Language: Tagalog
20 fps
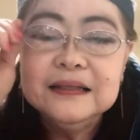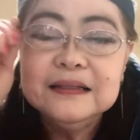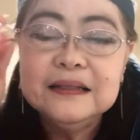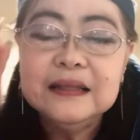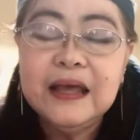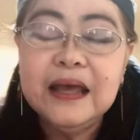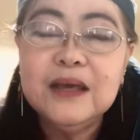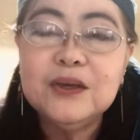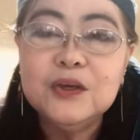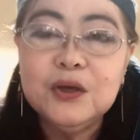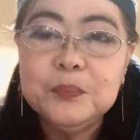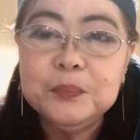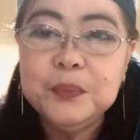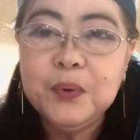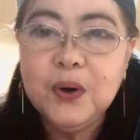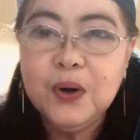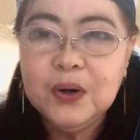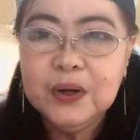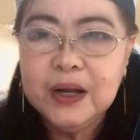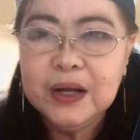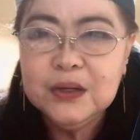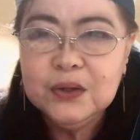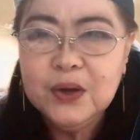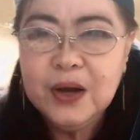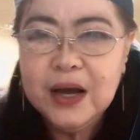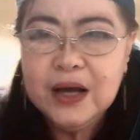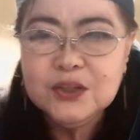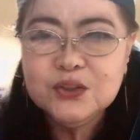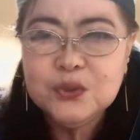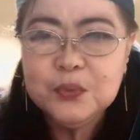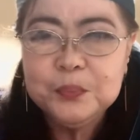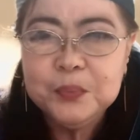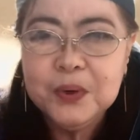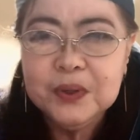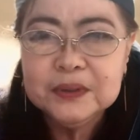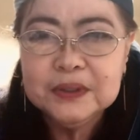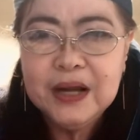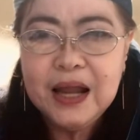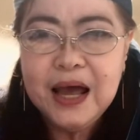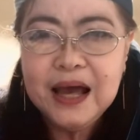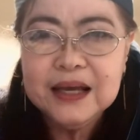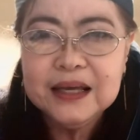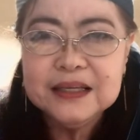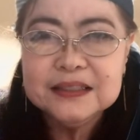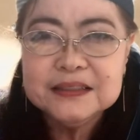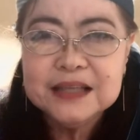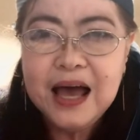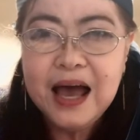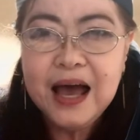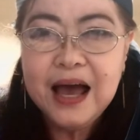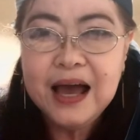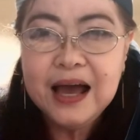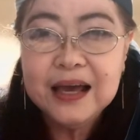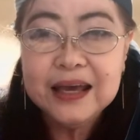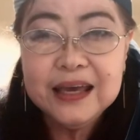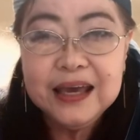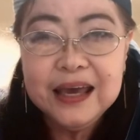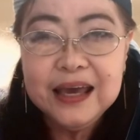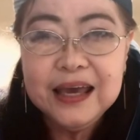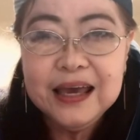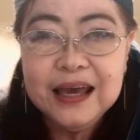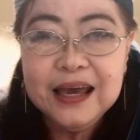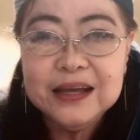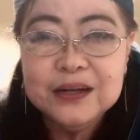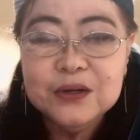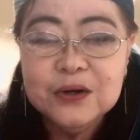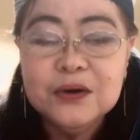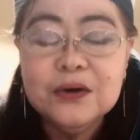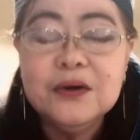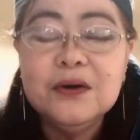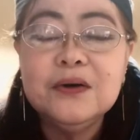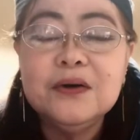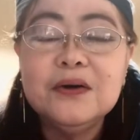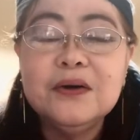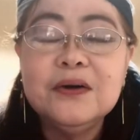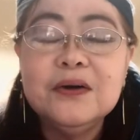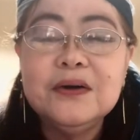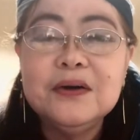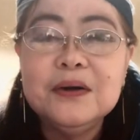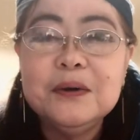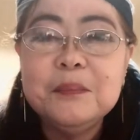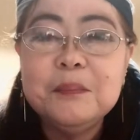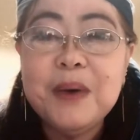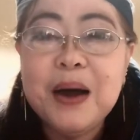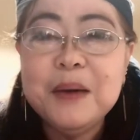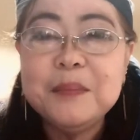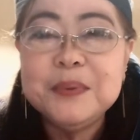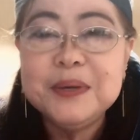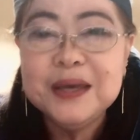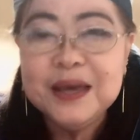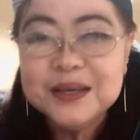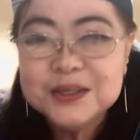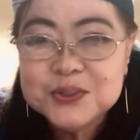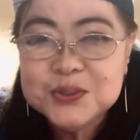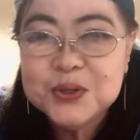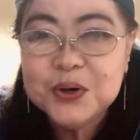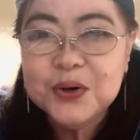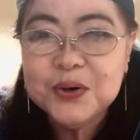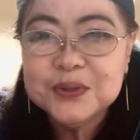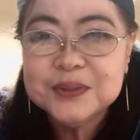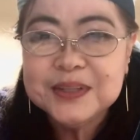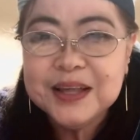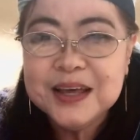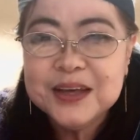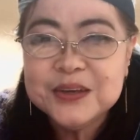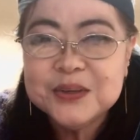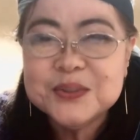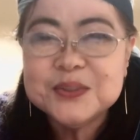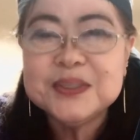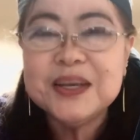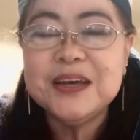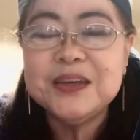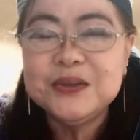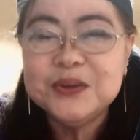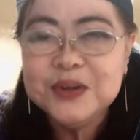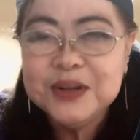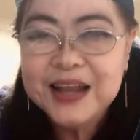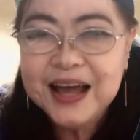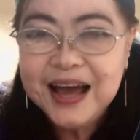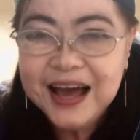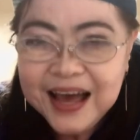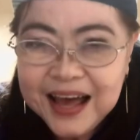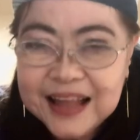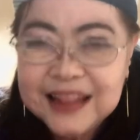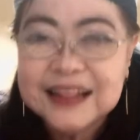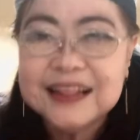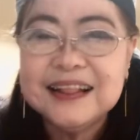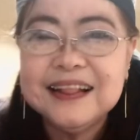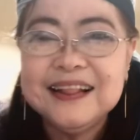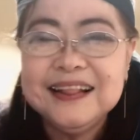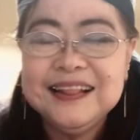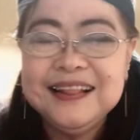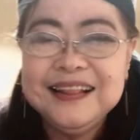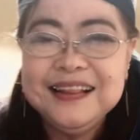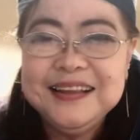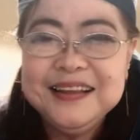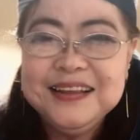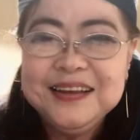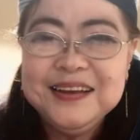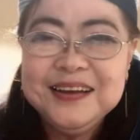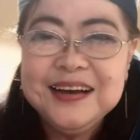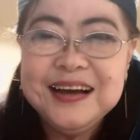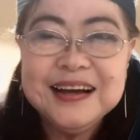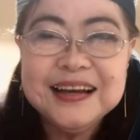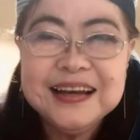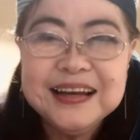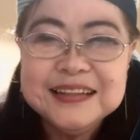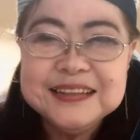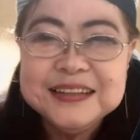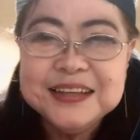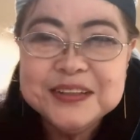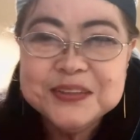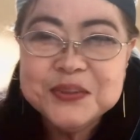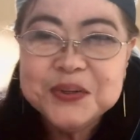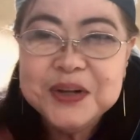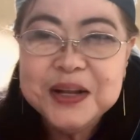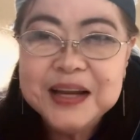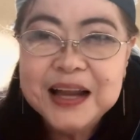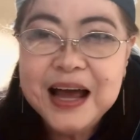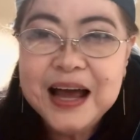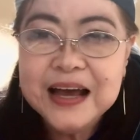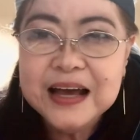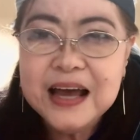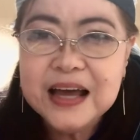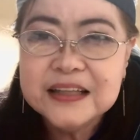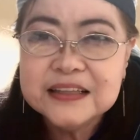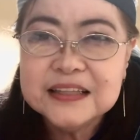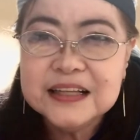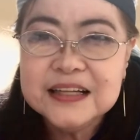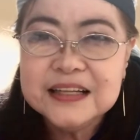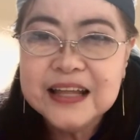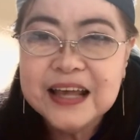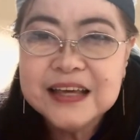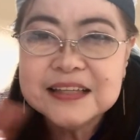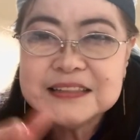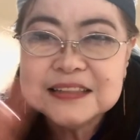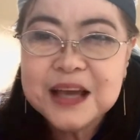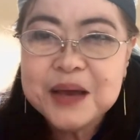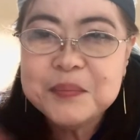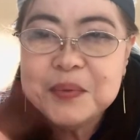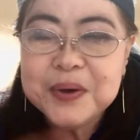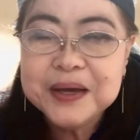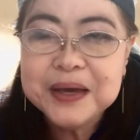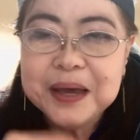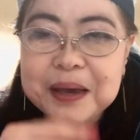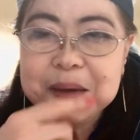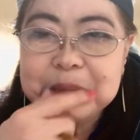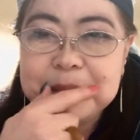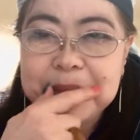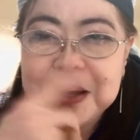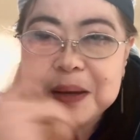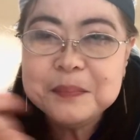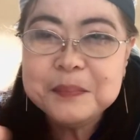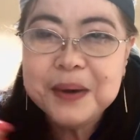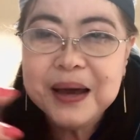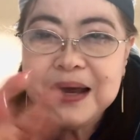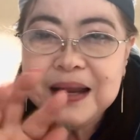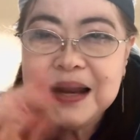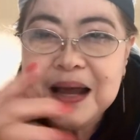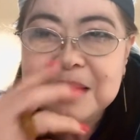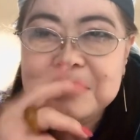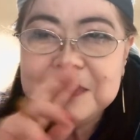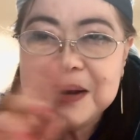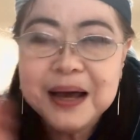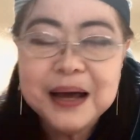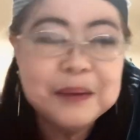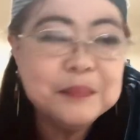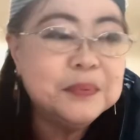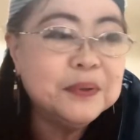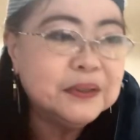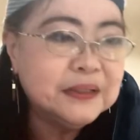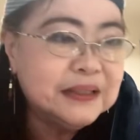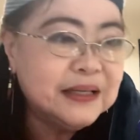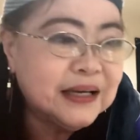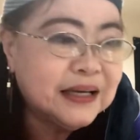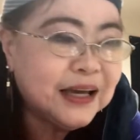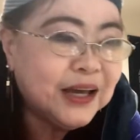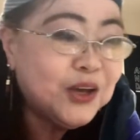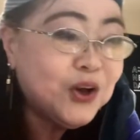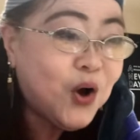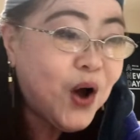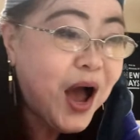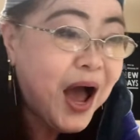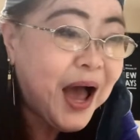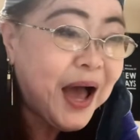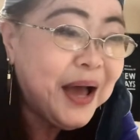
Thank you for ano ah, support lagi sa ah, kay ano Mami Yesyo. Thank you sa inyong lahat. Hanggang dito na lang. Until next time again. Bye-bye, love-love. Hindi kayo ah.